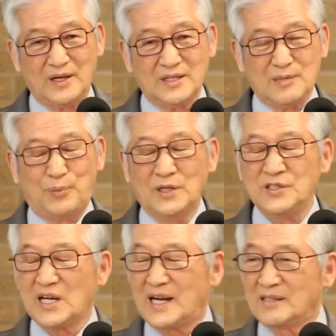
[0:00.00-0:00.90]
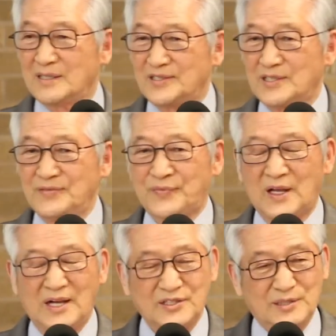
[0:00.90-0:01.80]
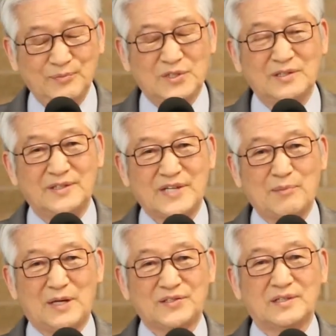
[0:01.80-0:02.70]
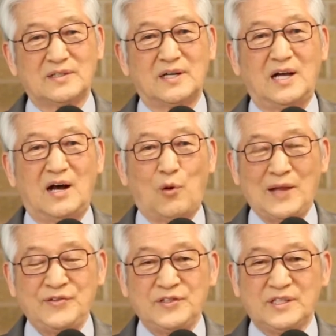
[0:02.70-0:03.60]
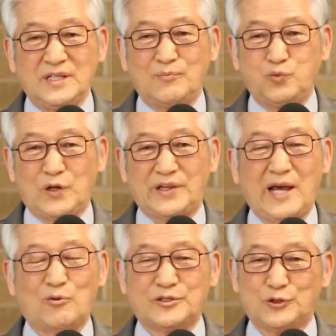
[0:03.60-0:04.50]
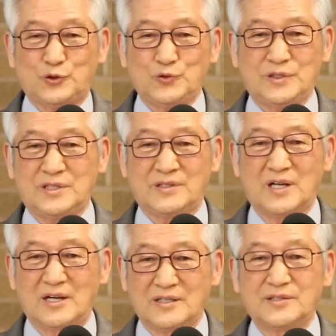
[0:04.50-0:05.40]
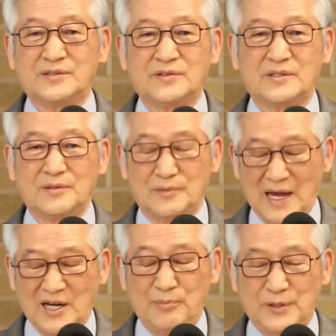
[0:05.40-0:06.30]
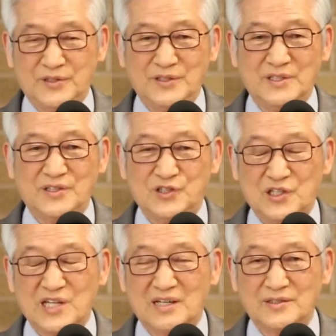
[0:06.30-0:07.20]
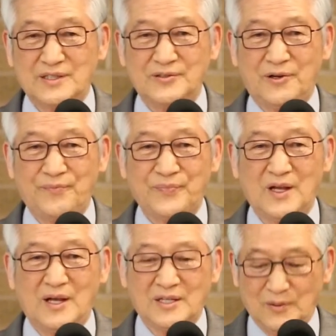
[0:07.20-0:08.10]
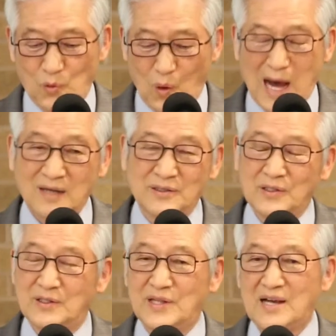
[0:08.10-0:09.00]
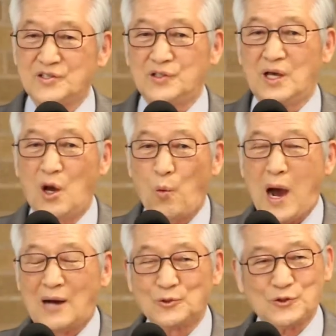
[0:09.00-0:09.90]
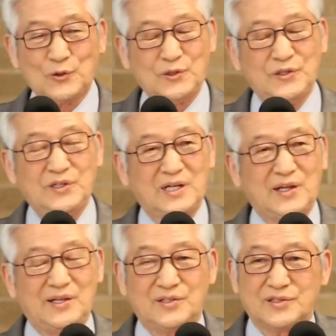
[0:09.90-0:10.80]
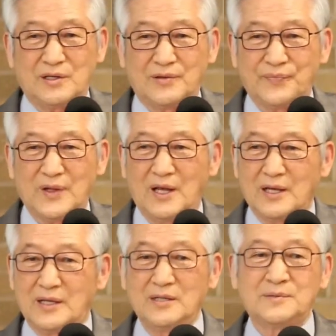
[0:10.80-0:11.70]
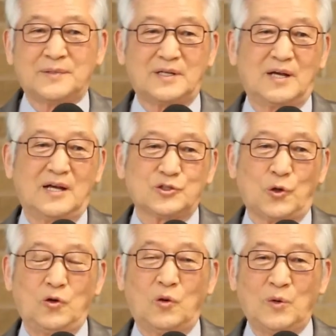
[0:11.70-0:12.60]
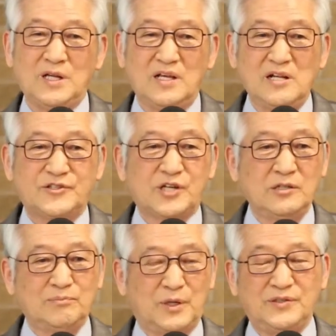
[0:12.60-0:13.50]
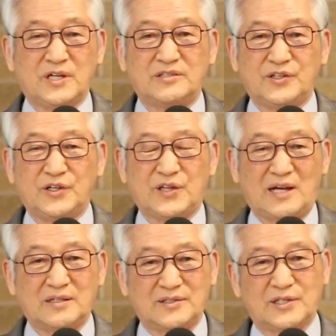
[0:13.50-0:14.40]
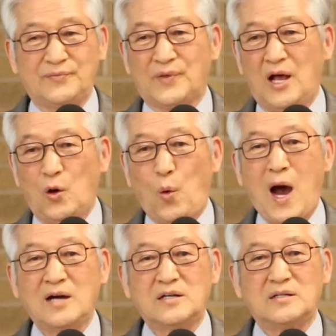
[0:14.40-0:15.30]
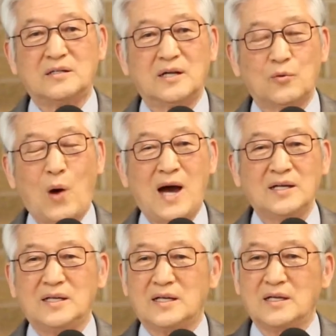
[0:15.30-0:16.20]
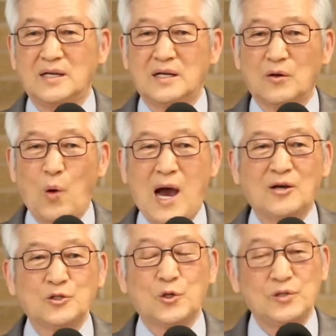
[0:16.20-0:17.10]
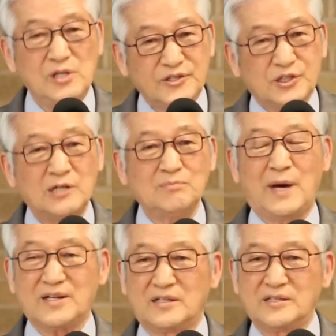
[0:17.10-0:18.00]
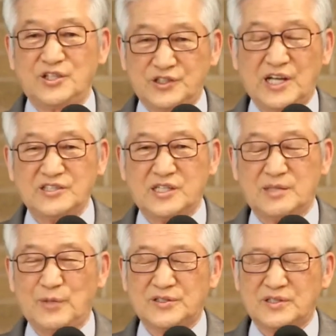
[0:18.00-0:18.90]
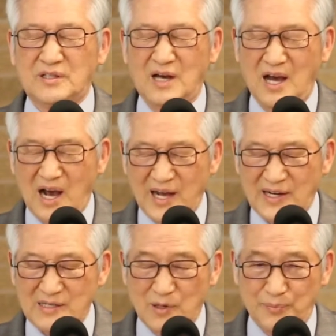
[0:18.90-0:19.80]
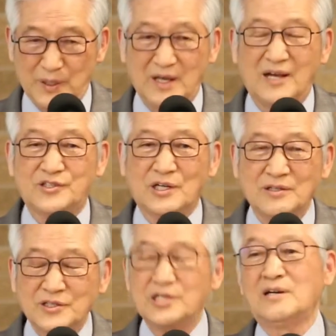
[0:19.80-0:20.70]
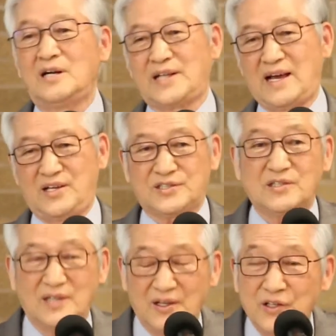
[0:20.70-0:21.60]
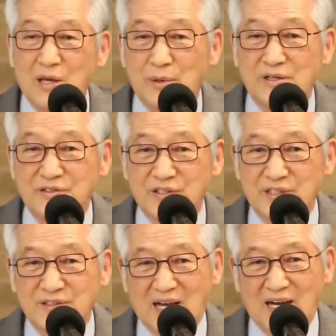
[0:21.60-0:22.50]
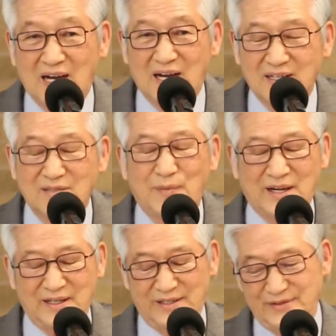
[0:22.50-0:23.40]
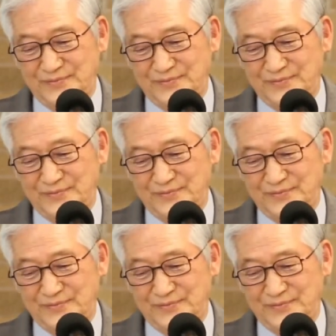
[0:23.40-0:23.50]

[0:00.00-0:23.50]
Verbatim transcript: 이 번제라는 것은 짐승을 잡아서 완전히 풀에 태워서 죽이는 그런 하나님 앞에 드리는 제사거든요. 그리고 왕은 그 당시 황소를 드리게 돼 있어요. 그러면 솔로몬이 1천 번제를 드렸다는 것은 왕을 왕이 황소 1천 마리를 희생시키면서 하나님 앞에 정성을 다해서 예배를 드렸다. 그 말이에요.